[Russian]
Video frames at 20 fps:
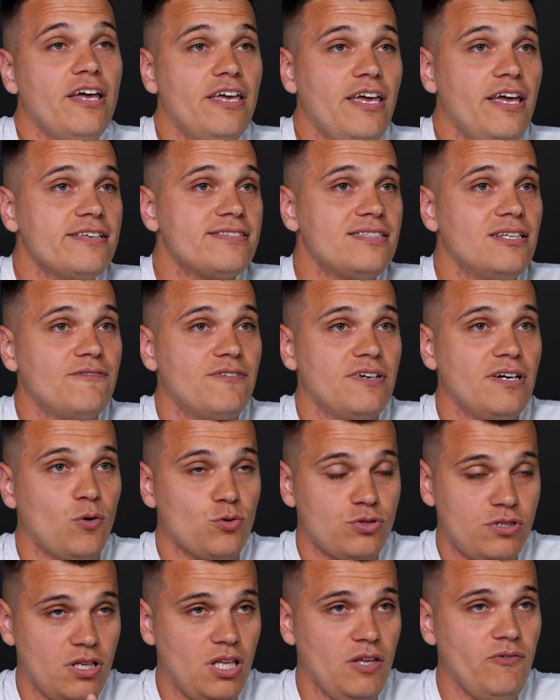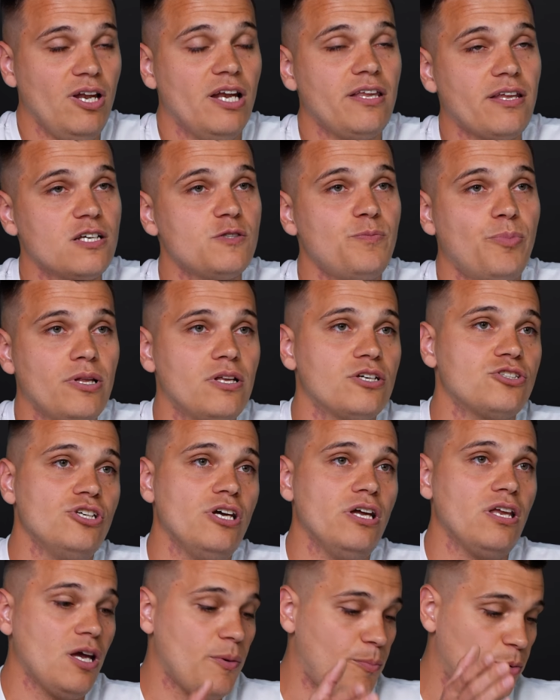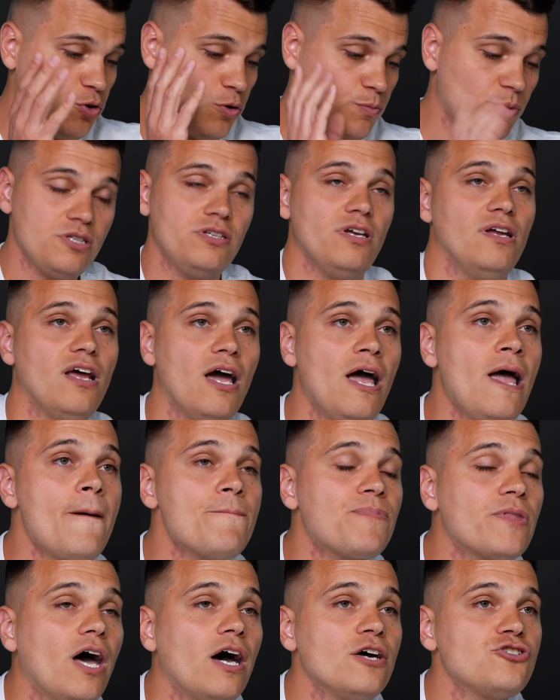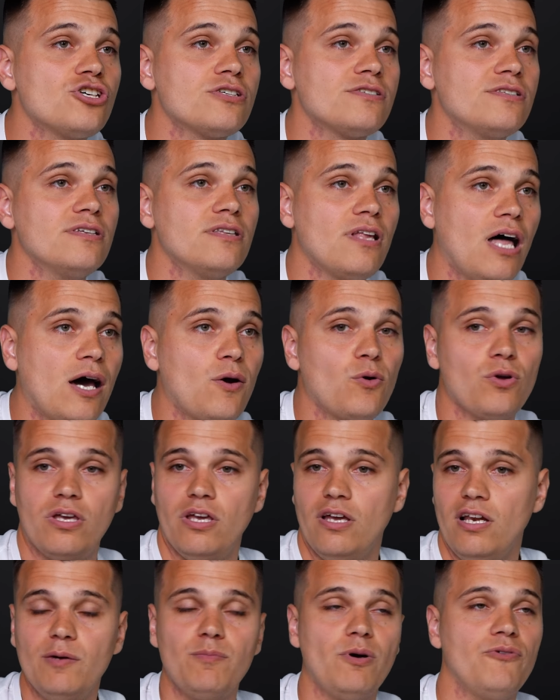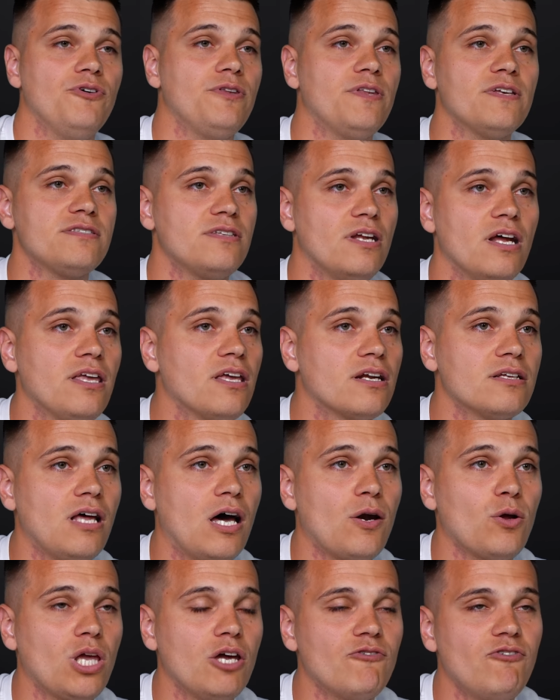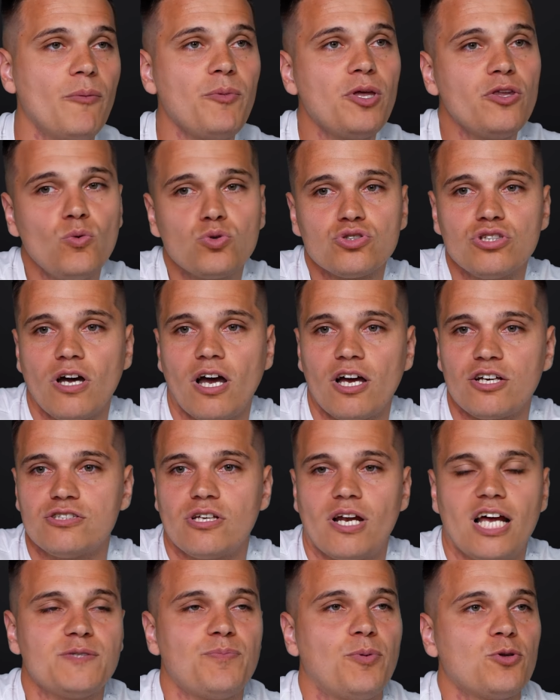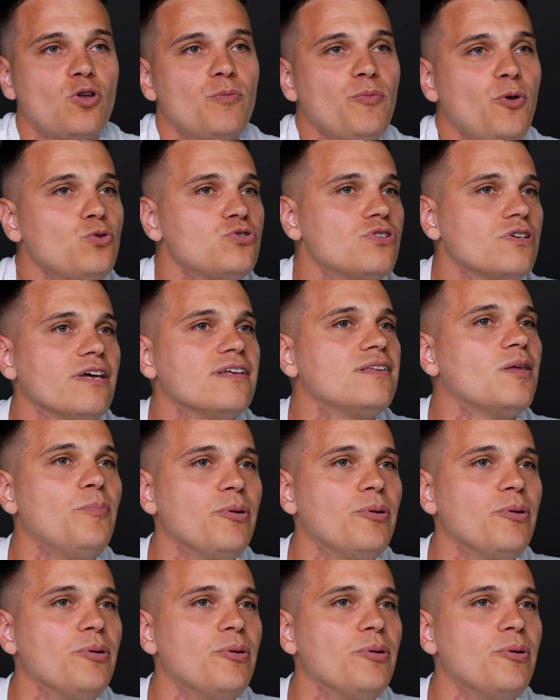если вы установили не раз приложение, потом надели э, часы на руки, либо фитнес-трекер на руки, вам не нужно каждый раз потом юзать это